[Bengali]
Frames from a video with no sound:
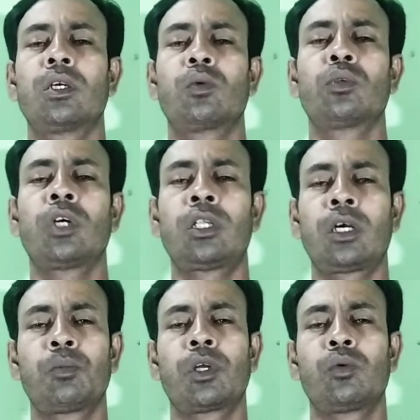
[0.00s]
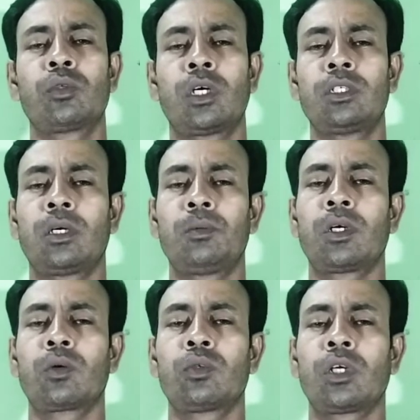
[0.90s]
কে কোথায় থাকবে আর কোথায় যাবে
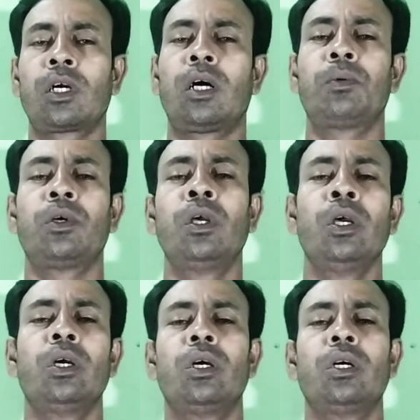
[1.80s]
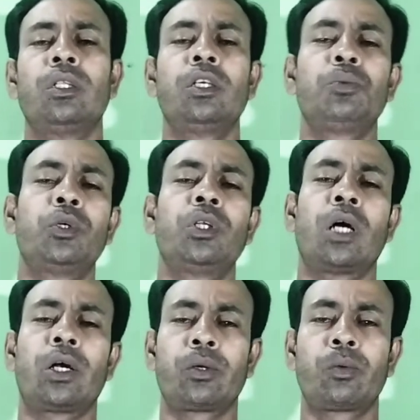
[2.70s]
আর কোথায় খাবে দিক বেদিক
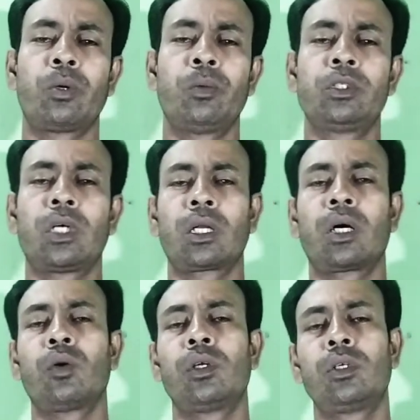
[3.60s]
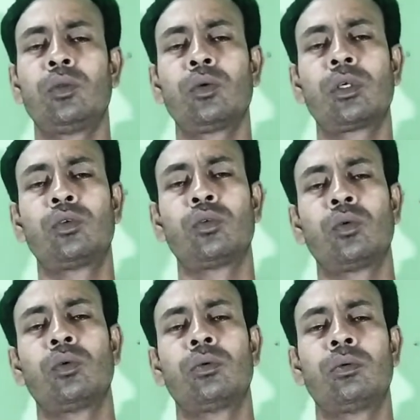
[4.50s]
হারিয়ে ফেলবে যার কারণে কিন্তু কিছু
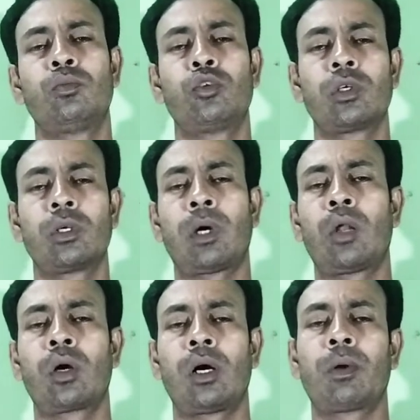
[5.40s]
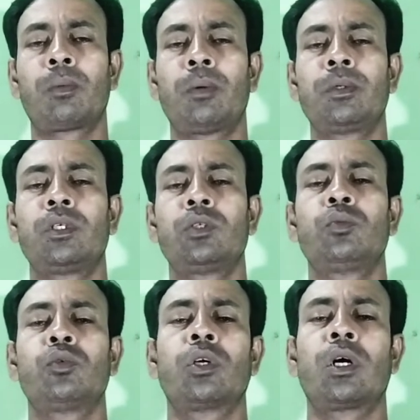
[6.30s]
মুরগি ভালো খাবার পাবে কিছু
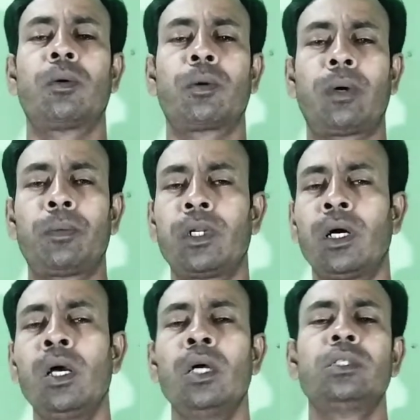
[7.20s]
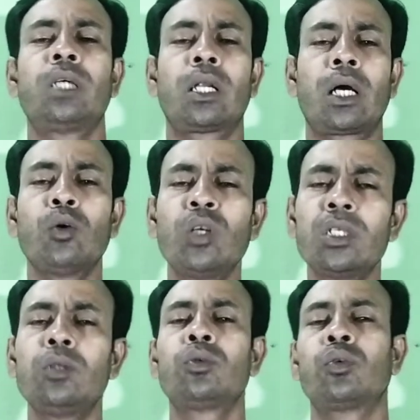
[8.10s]
মুরগি খাবার পাবে না যার
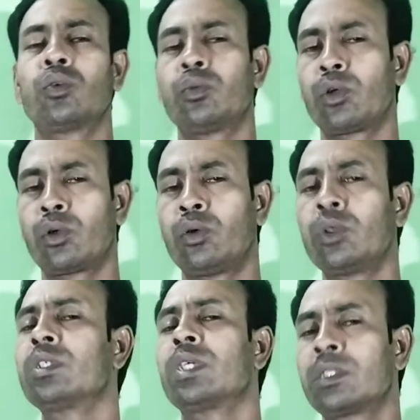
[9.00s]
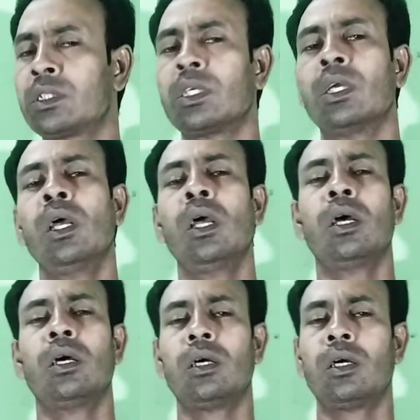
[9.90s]
কারণেই কিন্তু ছোটো বড় হয়ে যাচ্ছে
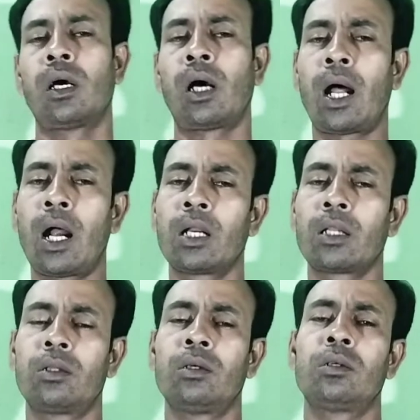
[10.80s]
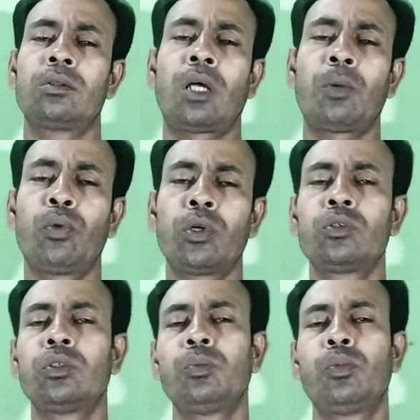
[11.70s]
আর তারপরে
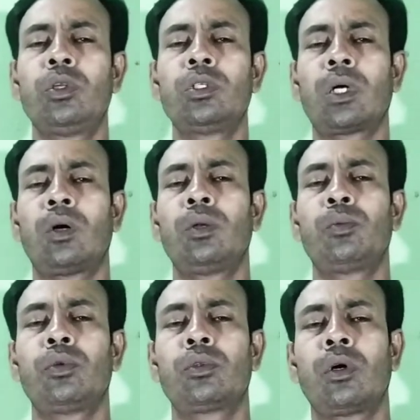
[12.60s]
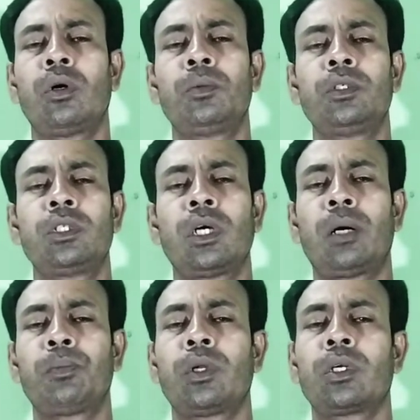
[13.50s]
যদি বলি তাহলে বলতে হবে যে
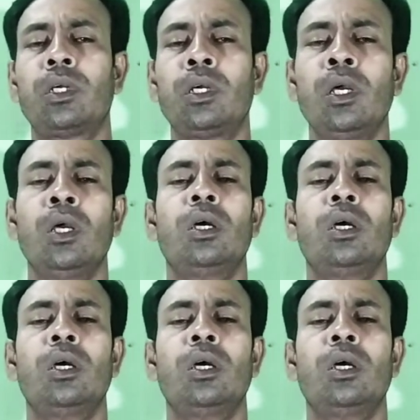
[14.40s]
আপনাকে